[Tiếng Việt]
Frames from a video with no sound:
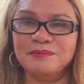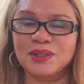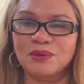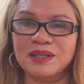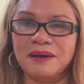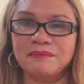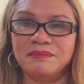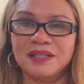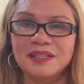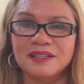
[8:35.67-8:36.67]
thì mình cũng
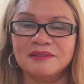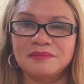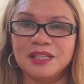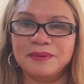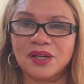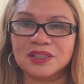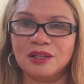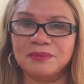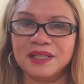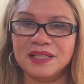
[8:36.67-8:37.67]
làm mình mình nếu mình có
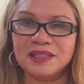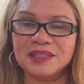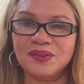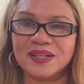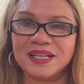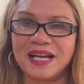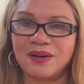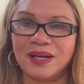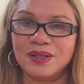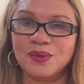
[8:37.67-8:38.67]
chồng mình để dính vô cái
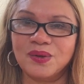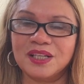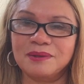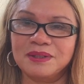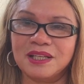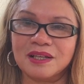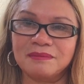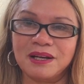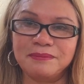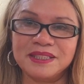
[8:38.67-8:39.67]
cạp của ảnh luôn á là mình là
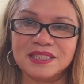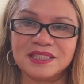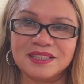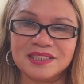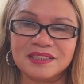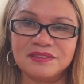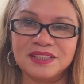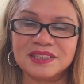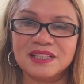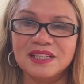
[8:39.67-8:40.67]
babysitter
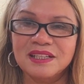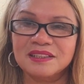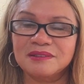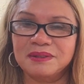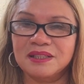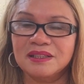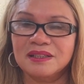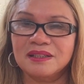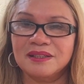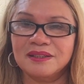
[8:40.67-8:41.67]
service thì mình
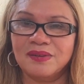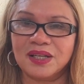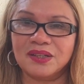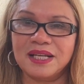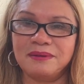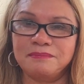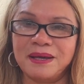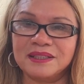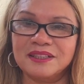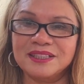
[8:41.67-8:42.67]
uh, hoặc là đem em
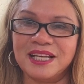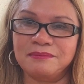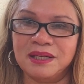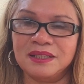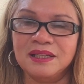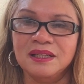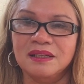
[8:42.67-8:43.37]
bé tới nhà mình